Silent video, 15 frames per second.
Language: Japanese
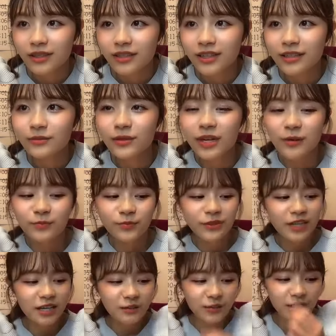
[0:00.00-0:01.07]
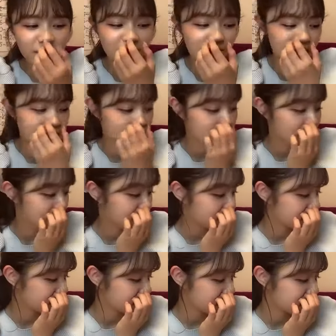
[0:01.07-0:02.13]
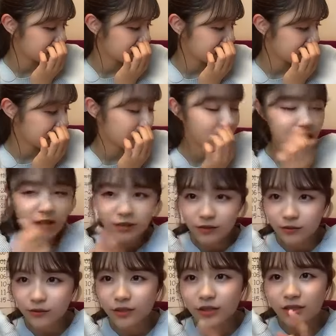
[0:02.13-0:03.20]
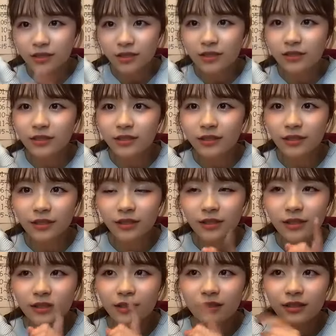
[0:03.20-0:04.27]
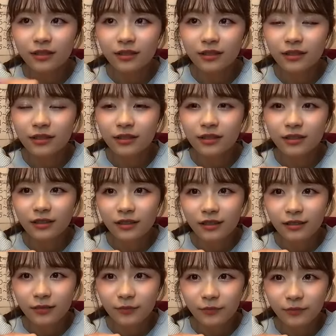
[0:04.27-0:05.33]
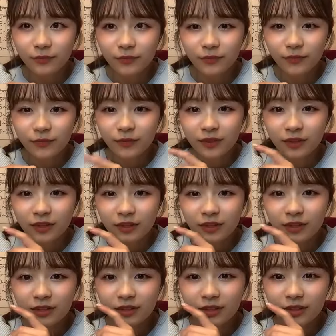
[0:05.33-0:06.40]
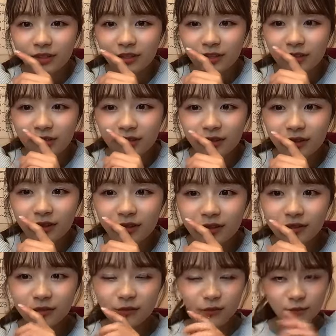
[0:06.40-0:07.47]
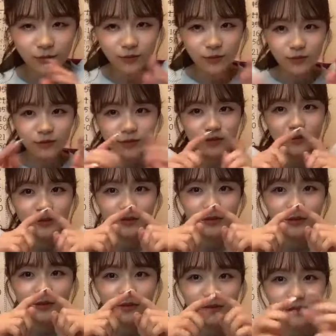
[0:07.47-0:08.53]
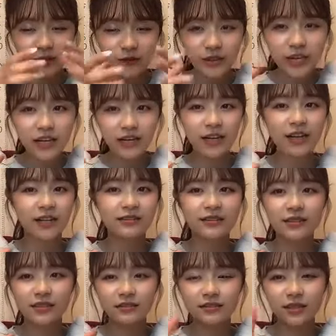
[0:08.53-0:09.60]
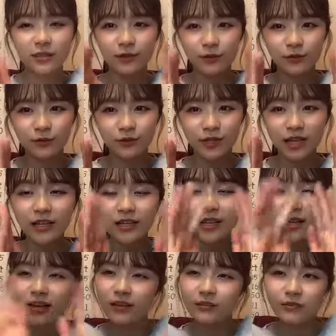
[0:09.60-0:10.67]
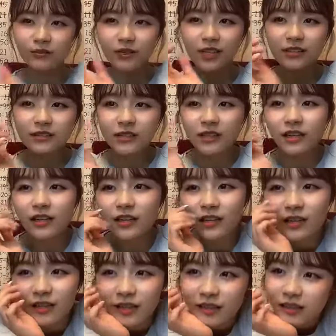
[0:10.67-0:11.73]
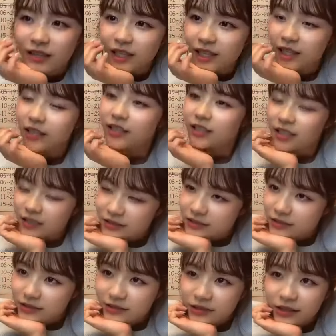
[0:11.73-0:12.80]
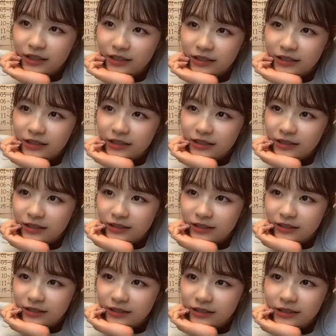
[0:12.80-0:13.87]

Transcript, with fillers: いやでもカップラーメンってさあれですよ私ちょっとあのでっかいやつじゃなくてこの縦長のやつだから少なかったかな